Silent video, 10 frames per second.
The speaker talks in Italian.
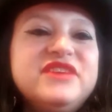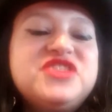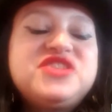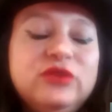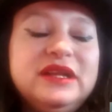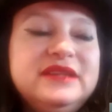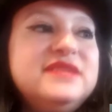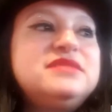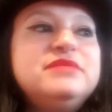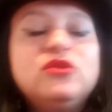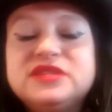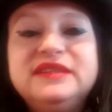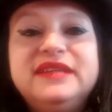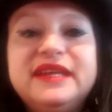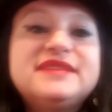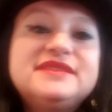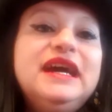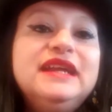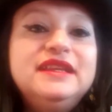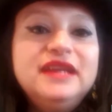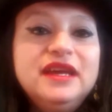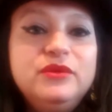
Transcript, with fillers: facendo tantissime cose interessanti